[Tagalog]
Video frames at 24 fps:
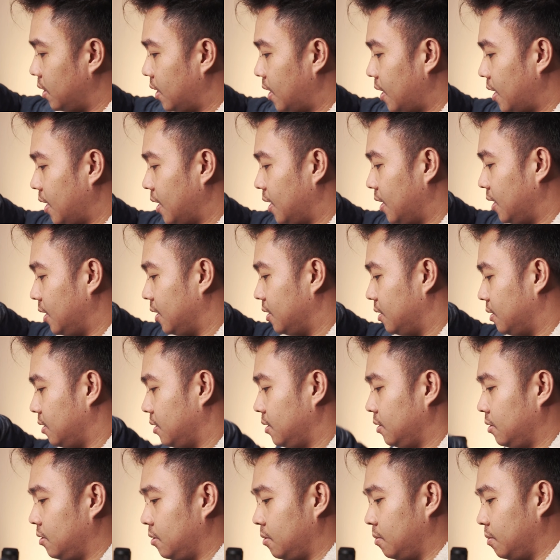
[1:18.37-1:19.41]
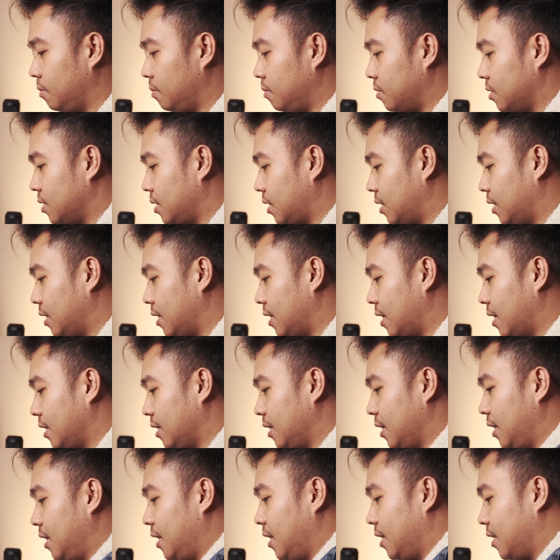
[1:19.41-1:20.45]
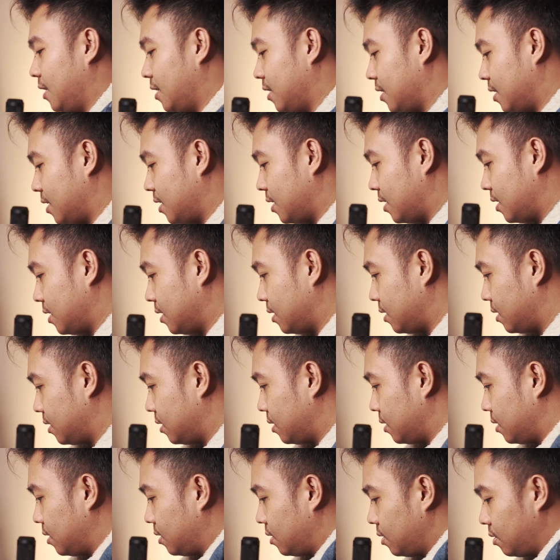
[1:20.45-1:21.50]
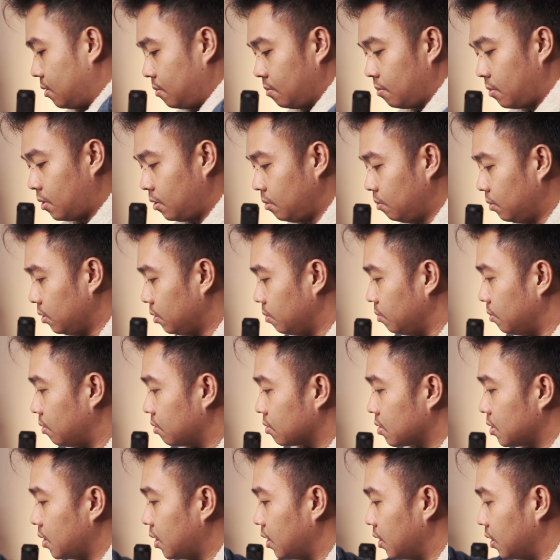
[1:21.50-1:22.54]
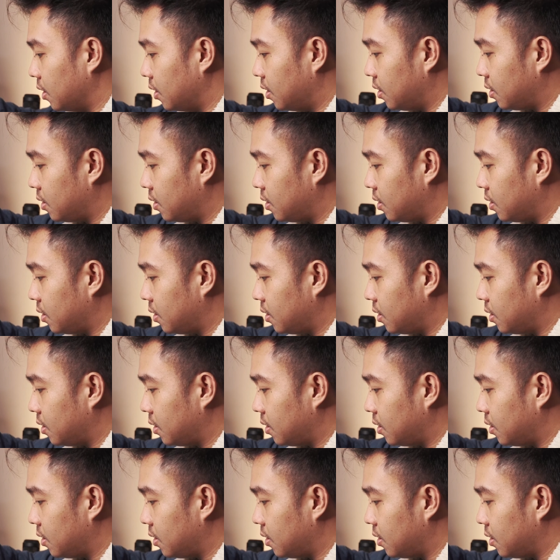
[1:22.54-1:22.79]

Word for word: Yan. Ito, buksan na natin. Paano ito bubuksan?